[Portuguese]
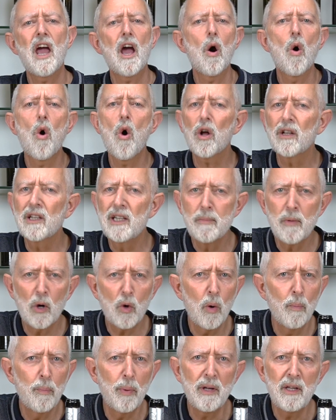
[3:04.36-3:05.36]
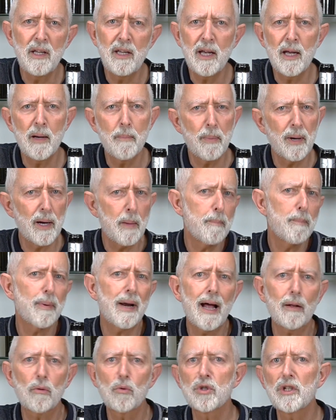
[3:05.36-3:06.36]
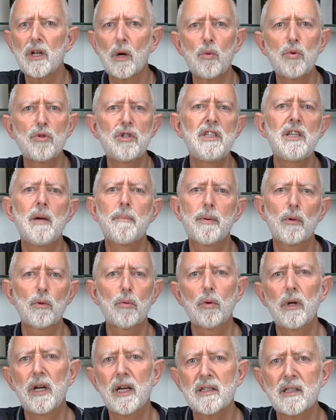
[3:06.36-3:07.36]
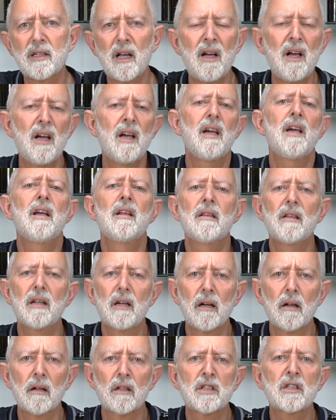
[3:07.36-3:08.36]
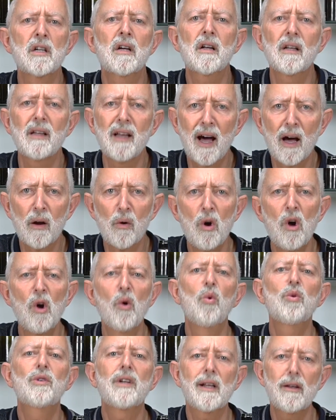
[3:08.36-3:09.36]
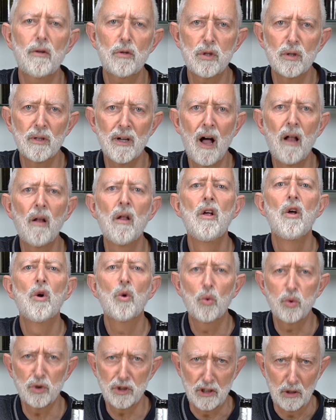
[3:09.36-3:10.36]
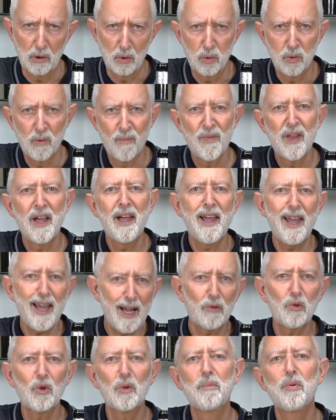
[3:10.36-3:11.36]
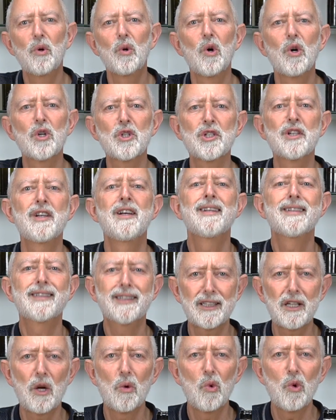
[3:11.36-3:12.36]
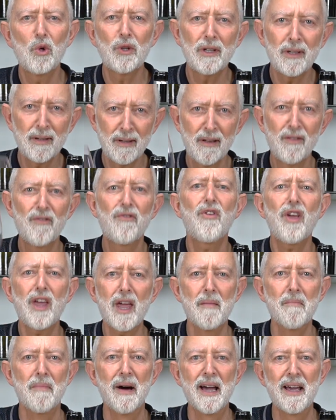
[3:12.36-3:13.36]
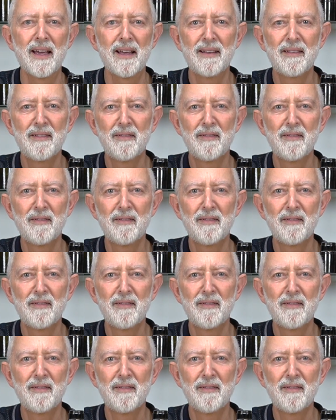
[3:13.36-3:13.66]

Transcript: é ótima companhia para pratos da cozinha portuguesa, entre eles, claro, o tradicional cozido. É tudo por hoje. Saúde, fiquem bem.